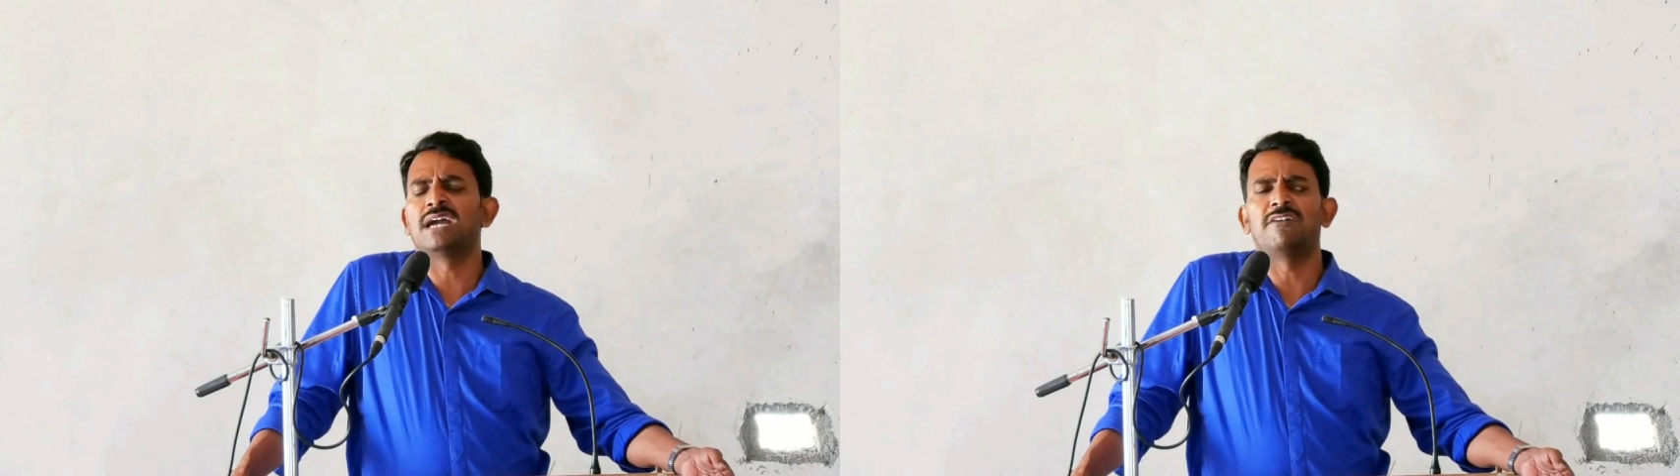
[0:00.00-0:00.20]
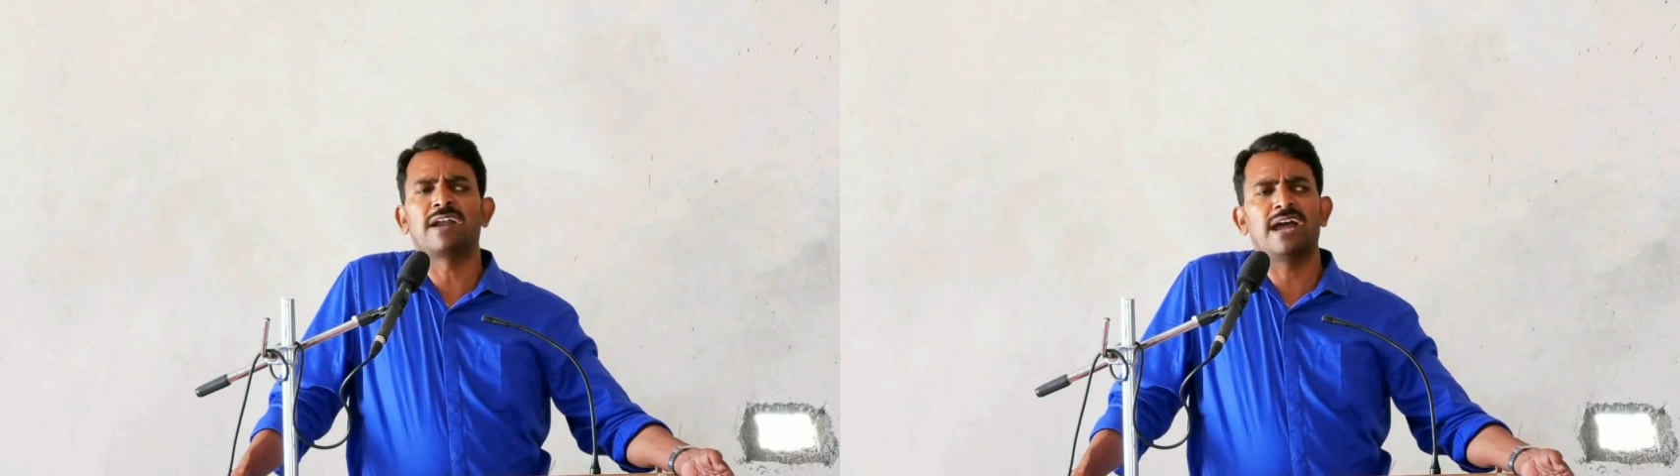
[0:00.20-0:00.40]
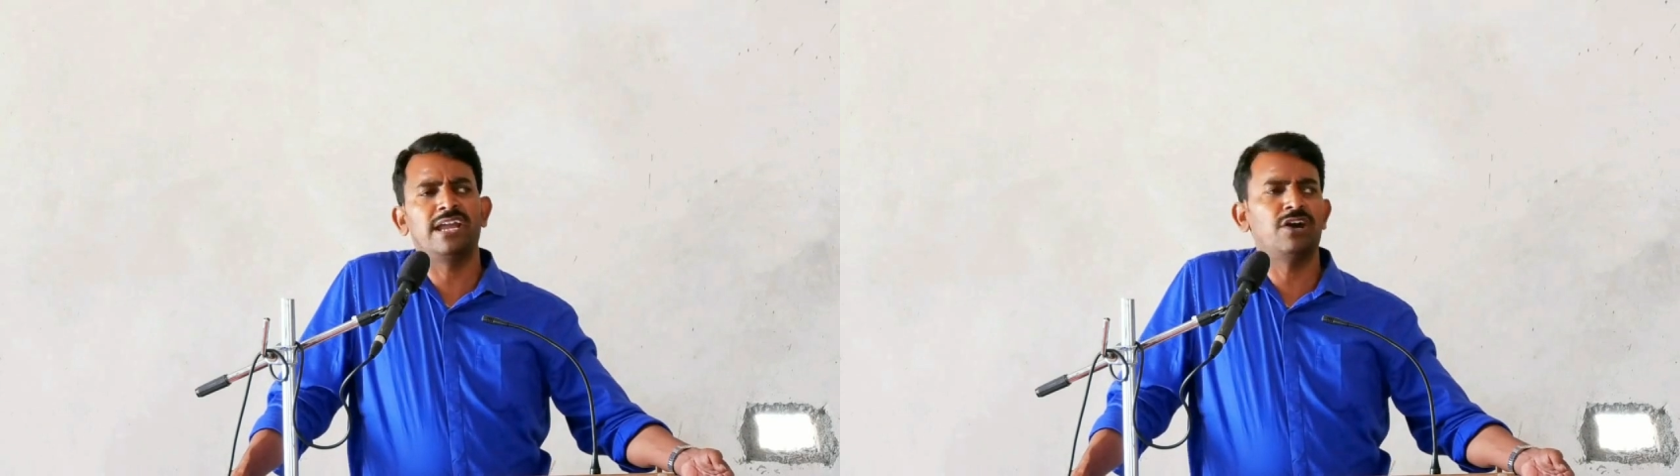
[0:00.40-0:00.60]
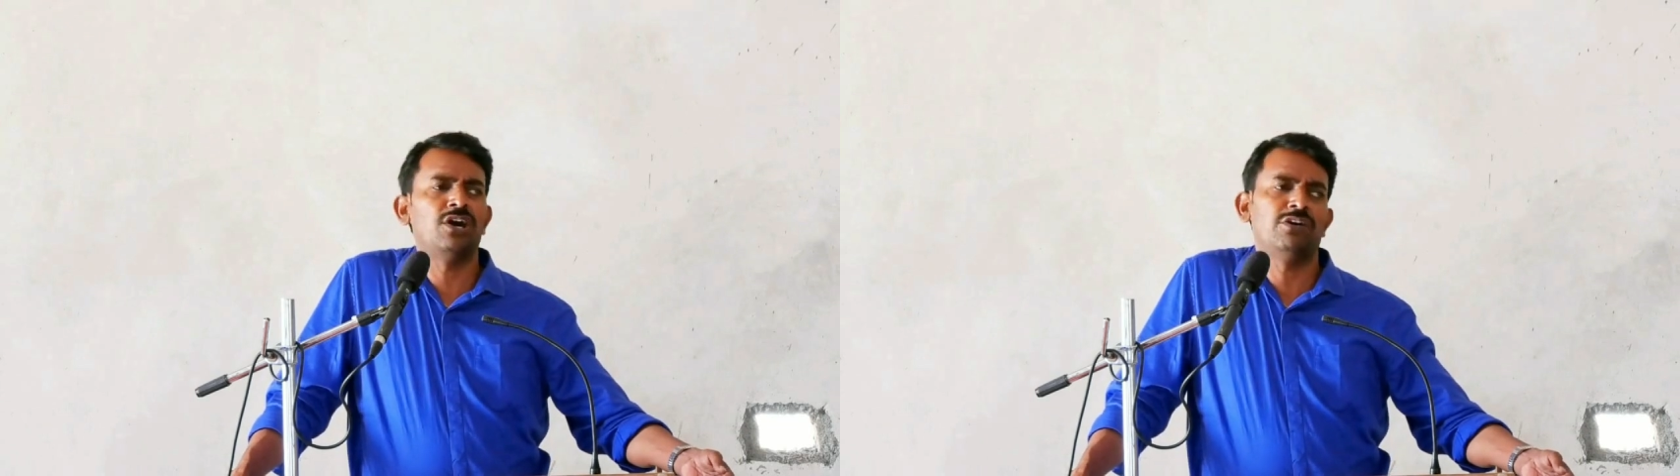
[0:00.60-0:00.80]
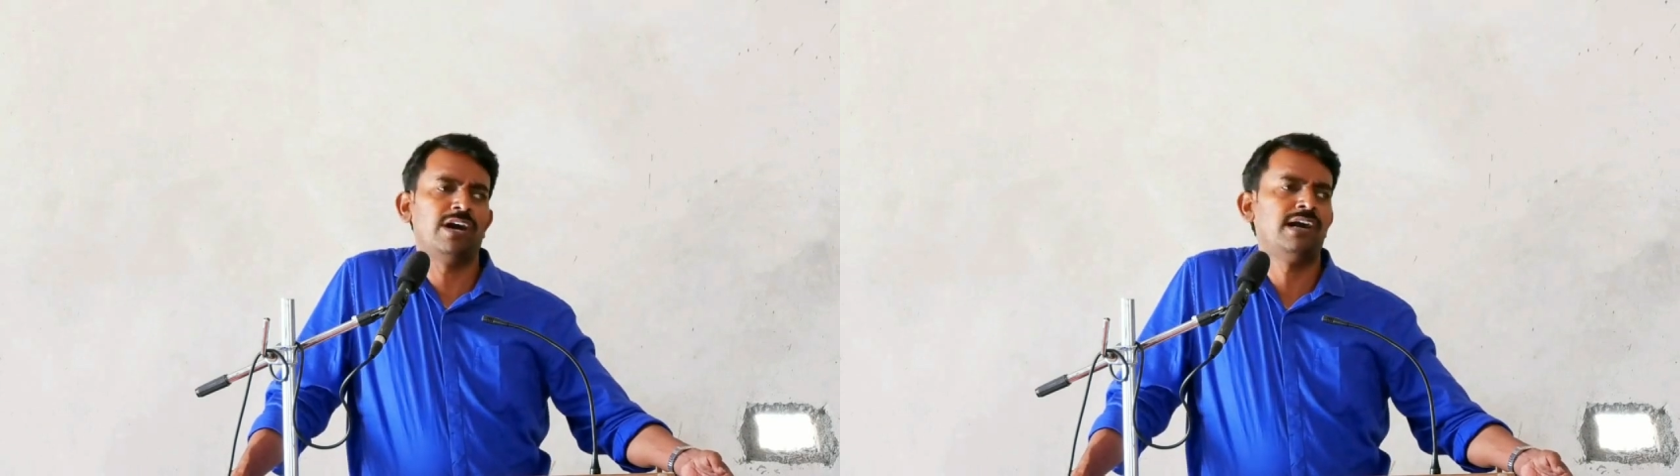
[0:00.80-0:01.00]
ఎవడా
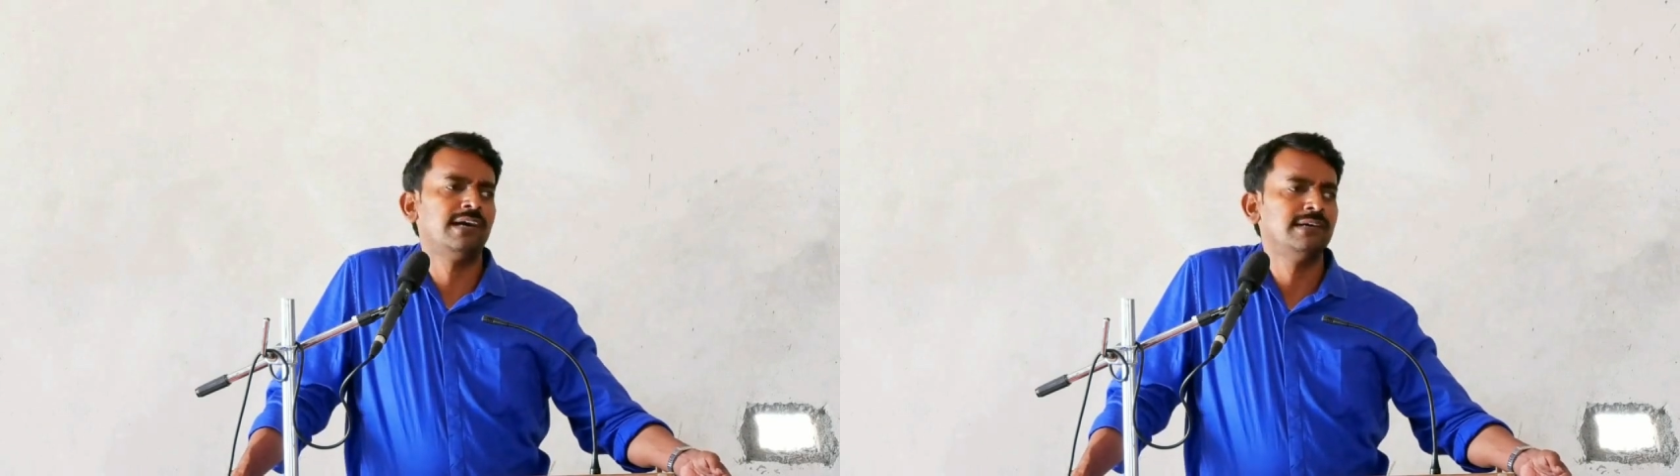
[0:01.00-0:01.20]
యహోవా